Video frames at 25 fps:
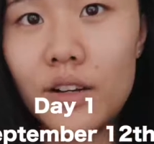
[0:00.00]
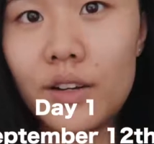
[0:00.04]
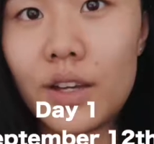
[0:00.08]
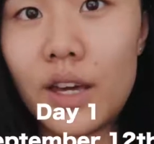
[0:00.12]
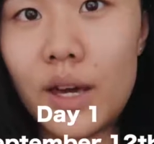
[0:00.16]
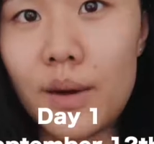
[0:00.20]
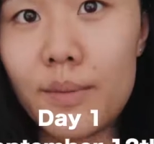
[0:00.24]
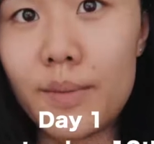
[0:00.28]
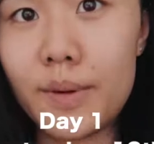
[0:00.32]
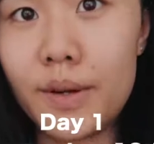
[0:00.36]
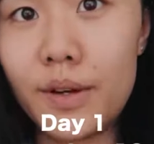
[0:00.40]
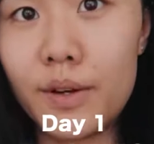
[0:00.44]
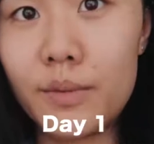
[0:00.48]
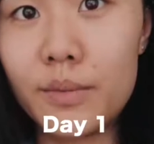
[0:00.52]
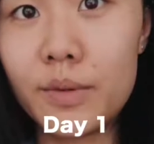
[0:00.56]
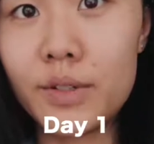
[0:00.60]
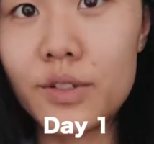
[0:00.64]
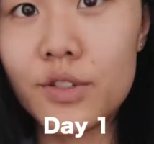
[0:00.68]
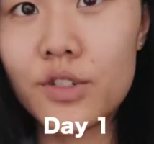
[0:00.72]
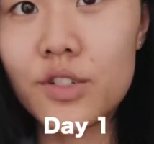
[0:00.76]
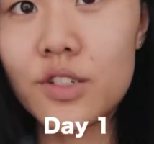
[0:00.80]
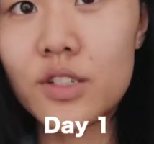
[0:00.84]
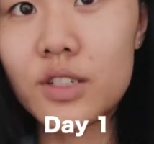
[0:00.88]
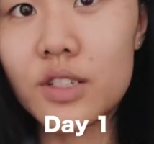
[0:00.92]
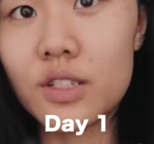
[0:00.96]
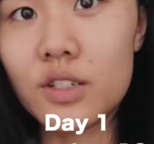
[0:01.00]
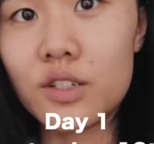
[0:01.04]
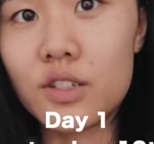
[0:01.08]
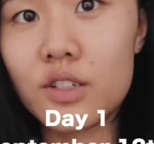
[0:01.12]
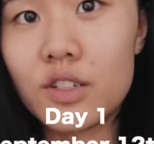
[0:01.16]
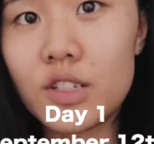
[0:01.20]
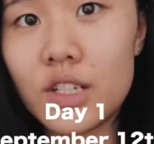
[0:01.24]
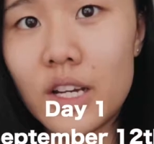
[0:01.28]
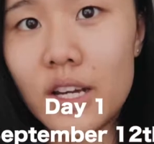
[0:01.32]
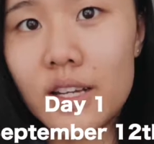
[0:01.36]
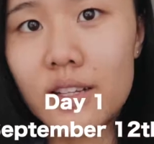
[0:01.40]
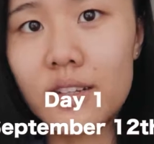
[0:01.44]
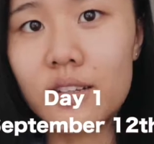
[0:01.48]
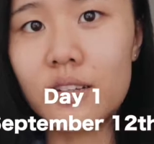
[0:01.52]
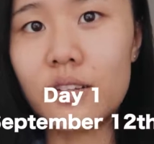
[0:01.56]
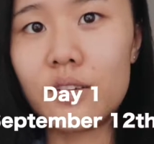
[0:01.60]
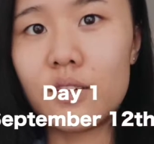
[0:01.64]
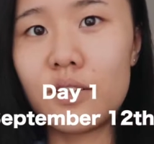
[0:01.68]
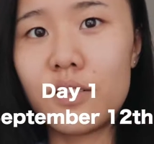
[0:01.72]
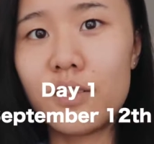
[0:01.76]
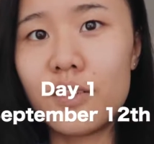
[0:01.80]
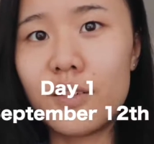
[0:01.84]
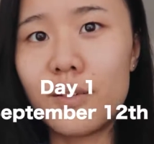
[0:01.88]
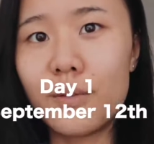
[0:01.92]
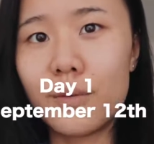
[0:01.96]
OK，朋友们，事情是这样
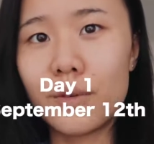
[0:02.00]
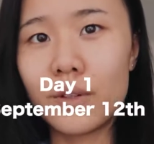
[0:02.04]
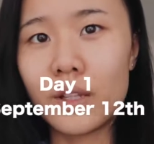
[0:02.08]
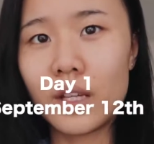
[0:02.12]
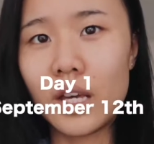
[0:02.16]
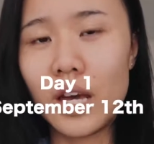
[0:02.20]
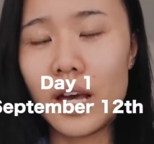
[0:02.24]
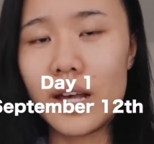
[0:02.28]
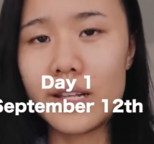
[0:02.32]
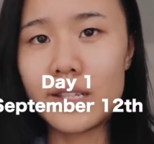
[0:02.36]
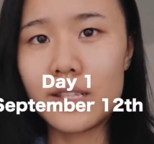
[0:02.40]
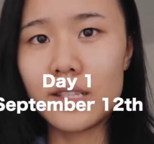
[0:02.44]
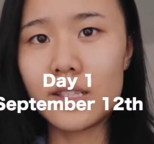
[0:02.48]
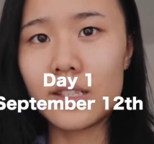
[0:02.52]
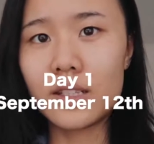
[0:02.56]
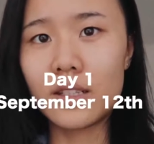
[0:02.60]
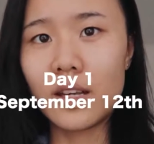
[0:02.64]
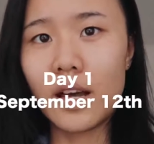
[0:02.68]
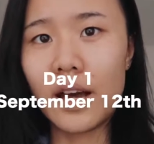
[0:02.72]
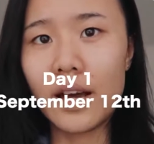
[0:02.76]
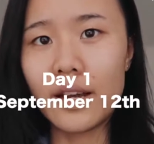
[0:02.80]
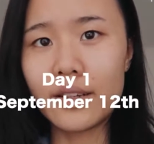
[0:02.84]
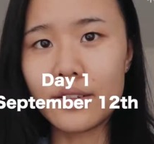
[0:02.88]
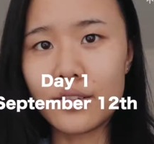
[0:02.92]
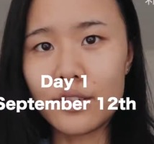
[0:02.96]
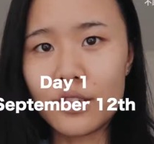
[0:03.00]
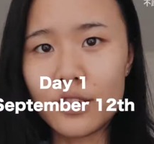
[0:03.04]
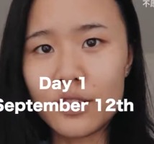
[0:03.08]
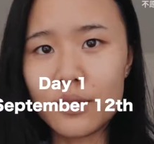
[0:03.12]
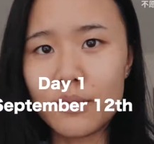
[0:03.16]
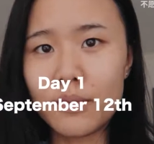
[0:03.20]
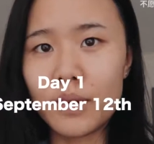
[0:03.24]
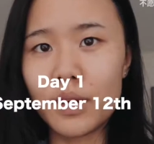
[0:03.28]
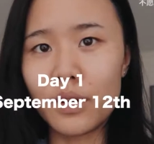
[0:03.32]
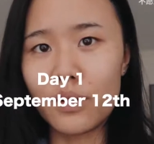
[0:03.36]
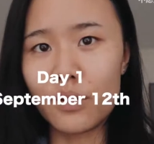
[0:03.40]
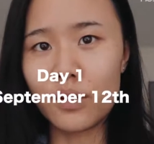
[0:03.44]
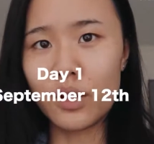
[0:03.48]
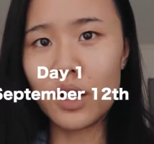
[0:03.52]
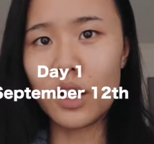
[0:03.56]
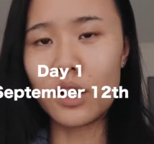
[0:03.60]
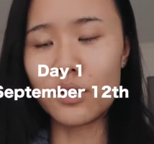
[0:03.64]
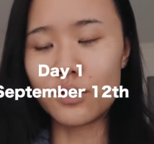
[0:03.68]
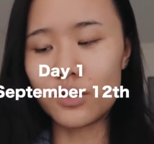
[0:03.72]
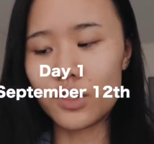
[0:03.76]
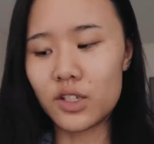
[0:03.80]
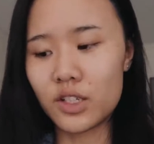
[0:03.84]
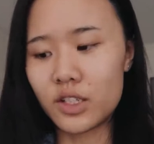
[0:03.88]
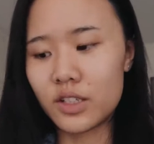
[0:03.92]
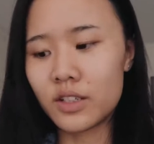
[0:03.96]
的，我的雅思还是没有
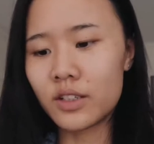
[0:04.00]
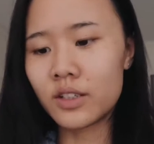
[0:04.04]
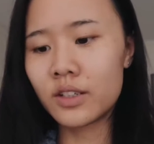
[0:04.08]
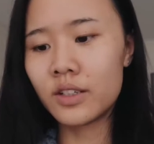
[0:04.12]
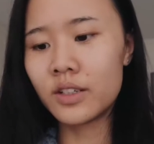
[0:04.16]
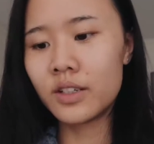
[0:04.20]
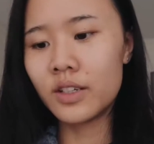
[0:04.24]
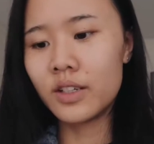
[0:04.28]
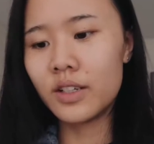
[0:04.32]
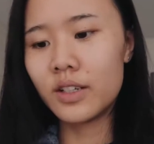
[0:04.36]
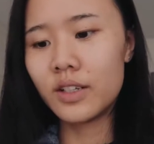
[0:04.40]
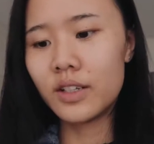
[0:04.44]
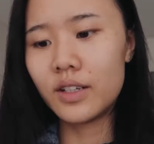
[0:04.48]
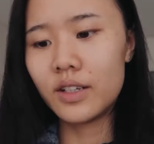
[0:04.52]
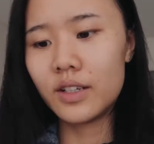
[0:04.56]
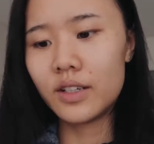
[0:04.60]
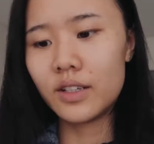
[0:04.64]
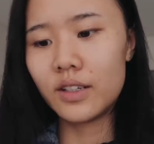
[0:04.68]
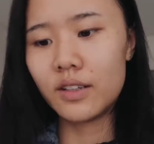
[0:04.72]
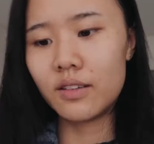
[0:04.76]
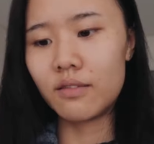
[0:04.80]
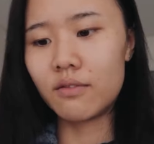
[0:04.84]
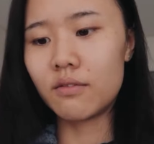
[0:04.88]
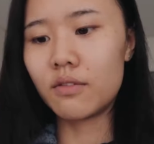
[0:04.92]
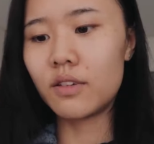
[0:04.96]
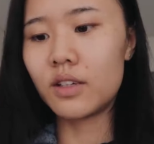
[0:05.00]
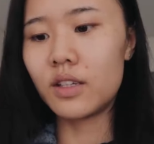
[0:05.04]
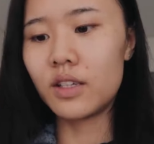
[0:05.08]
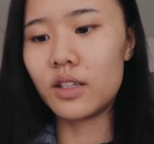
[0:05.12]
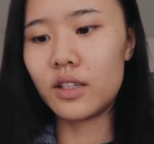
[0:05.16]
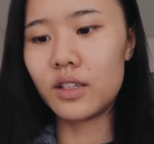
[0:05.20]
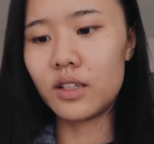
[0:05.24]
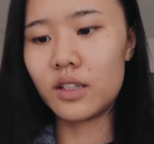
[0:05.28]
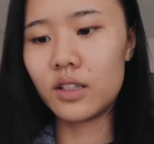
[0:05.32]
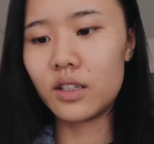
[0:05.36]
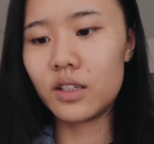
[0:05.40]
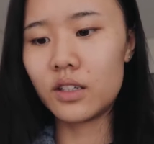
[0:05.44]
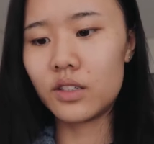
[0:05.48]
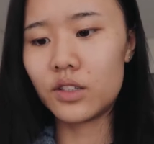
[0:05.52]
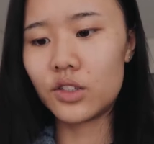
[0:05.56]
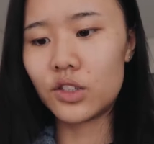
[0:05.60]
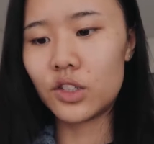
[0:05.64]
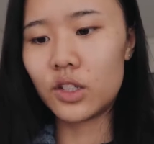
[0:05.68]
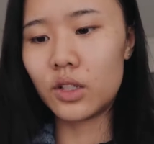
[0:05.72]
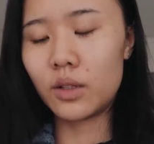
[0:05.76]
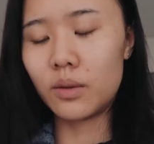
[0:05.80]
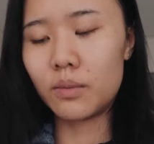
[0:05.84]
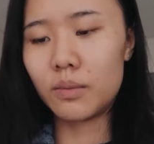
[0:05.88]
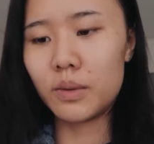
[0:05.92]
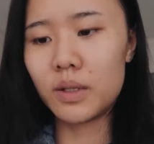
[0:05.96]
考成，因为
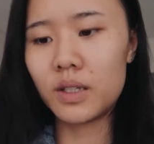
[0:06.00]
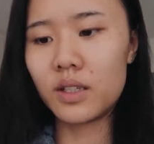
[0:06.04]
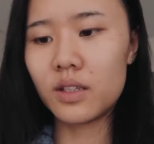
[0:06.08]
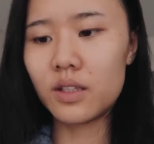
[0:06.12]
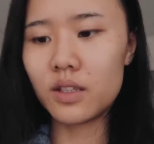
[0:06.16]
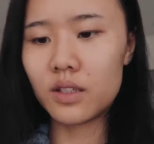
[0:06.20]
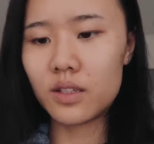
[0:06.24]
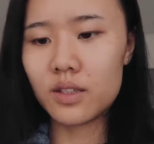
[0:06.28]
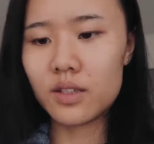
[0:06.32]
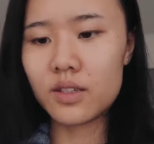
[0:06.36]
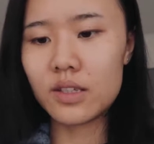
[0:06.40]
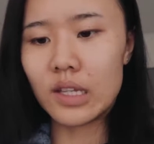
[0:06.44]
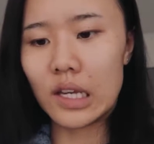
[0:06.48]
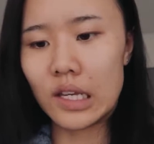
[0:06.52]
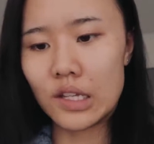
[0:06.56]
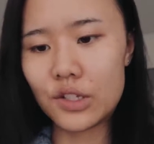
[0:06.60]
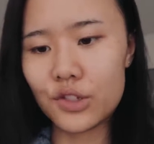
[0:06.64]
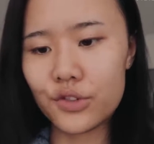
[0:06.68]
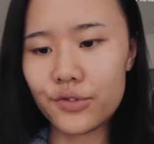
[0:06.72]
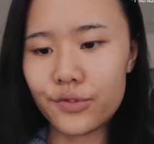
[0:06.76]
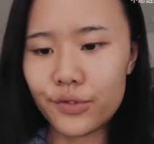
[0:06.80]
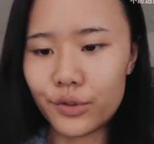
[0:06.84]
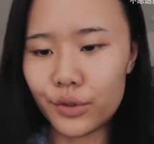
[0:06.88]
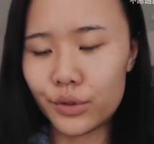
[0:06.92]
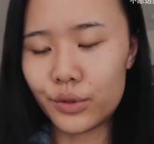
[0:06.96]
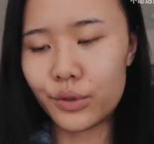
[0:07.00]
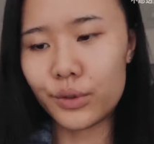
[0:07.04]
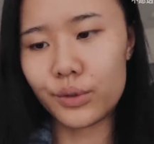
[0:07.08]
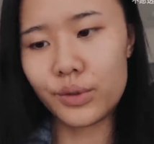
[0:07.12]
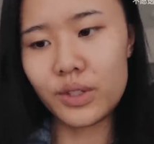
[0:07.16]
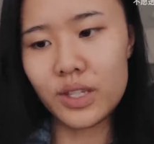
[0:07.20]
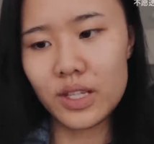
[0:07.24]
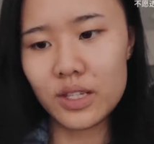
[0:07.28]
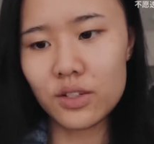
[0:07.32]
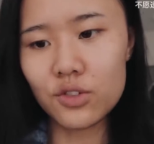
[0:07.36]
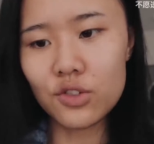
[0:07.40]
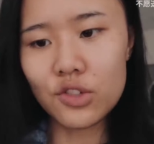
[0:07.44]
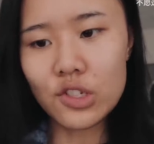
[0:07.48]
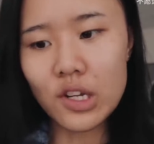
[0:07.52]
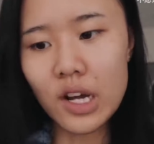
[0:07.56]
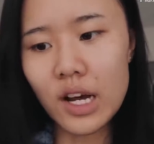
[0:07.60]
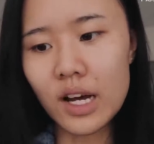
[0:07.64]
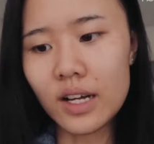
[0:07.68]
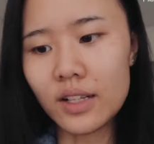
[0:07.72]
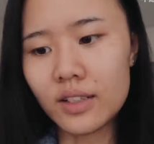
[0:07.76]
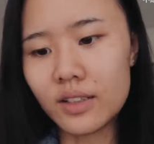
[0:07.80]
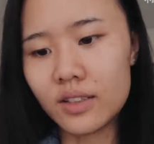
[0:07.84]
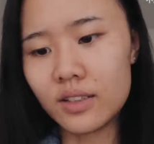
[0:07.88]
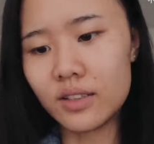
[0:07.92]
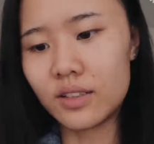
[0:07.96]
这边的 Stage Four 又延
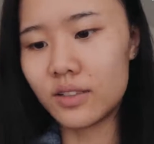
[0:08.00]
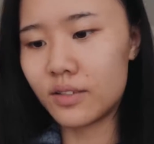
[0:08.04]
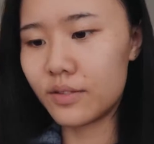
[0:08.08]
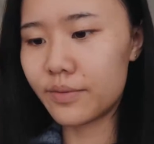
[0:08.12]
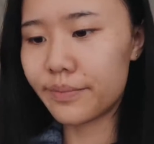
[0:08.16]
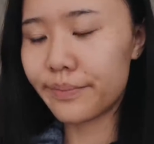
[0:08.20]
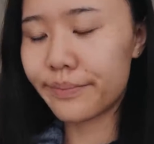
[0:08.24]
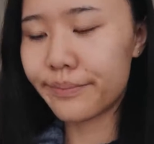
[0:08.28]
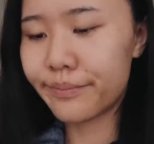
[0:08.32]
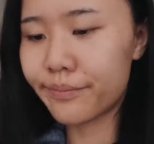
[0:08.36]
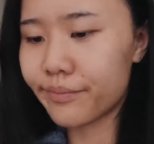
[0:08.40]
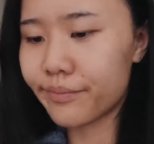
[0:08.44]
长了，